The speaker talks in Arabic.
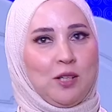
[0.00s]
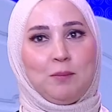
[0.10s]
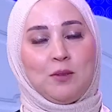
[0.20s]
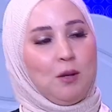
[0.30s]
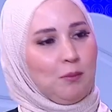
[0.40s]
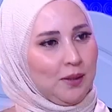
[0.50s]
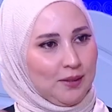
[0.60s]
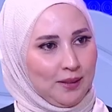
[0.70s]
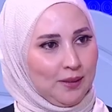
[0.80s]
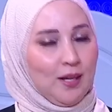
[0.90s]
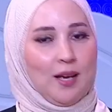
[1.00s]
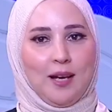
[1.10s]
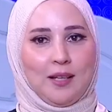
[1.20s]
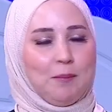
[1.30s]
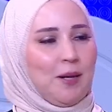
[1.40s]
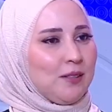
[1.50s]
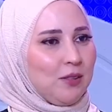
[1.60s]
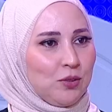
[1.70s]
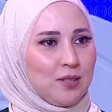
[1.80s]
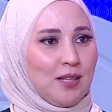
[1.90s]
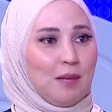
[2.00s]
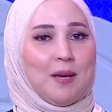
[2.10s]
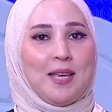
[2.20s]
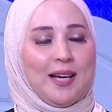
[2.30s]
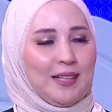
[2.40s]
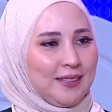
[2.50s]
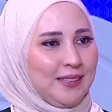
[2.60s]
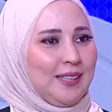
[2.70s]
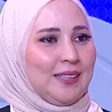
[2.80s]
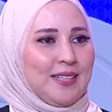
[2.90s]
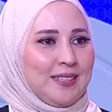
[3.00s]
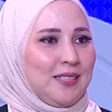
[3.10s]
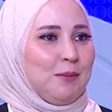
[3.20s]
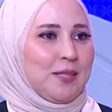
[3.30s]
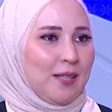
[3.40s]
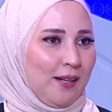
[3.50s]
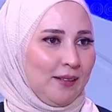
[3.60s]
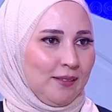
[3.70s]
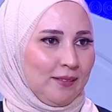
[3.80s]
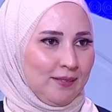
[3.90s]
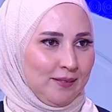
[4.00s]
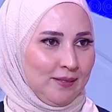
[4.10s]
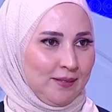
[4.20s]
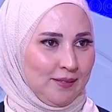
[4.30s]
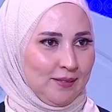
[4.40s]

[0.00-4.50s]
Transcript: اجيب طقم جديد اجيب اكسسوارز اجيب اي حاجه جديده تحسسني بالسعاده مظبوط